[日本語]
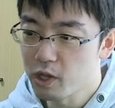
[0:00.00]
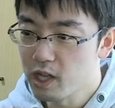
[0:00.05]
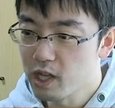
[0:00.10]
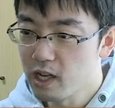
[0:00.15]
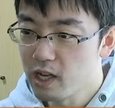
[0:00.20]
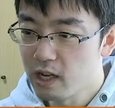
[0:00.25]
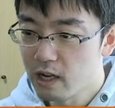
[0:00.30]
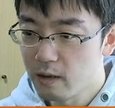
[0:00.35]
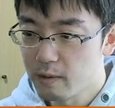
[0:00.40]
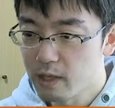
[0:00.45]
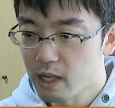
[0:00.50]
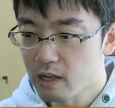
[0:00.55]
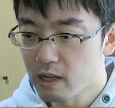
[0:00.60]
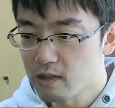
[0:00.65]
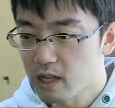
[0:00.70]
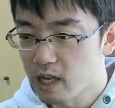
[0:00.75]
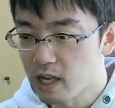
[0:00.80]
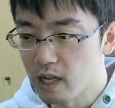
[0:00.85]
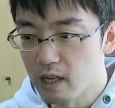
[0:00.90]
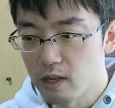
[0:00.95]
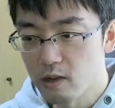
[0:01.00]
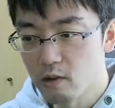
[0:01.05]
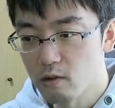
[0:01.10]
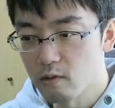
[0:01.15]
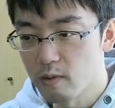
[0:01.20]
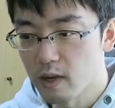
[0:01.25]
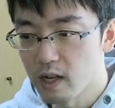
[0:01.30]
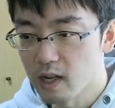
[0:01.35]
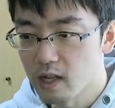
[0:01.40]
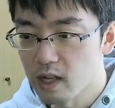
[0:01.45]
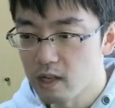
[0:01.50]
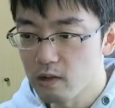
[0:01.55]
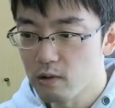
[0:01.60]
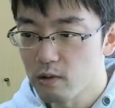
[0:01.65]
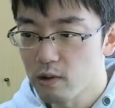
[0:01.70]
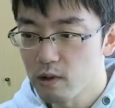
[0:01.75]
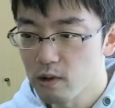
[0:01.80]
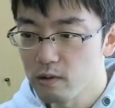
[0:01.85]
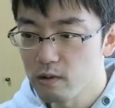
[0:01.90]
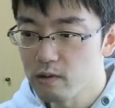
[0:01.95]
選びたくない局面かなと
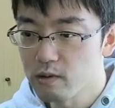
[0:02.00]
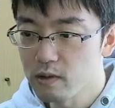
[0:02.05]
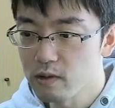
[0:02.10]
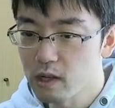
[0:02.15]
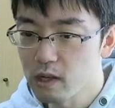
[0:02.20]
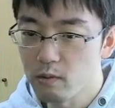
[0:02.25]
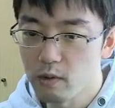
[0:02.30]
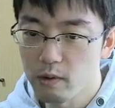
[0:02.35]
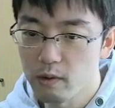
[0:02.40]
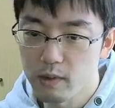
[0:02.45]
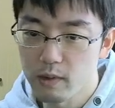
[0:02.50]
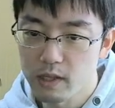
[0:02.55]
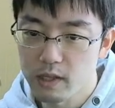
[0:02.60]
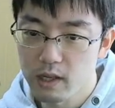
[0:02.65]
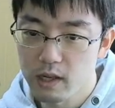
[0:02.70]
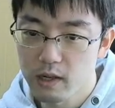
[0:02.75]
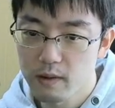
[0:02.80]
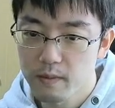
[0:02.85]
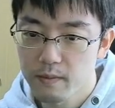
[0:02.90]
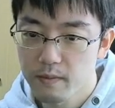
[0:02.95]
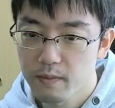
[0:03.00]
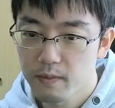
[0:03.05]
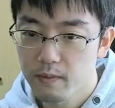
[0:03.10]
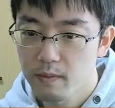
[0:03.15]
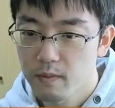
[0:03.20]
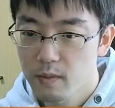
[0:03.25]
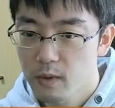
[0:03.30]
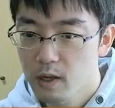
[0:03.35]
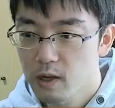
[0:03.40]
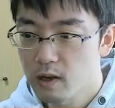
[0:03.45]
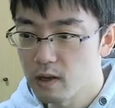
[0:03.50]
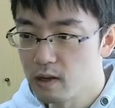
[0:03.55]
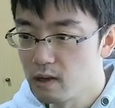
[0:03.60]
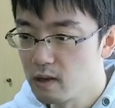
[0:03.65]
いうふうには思いますね。はい。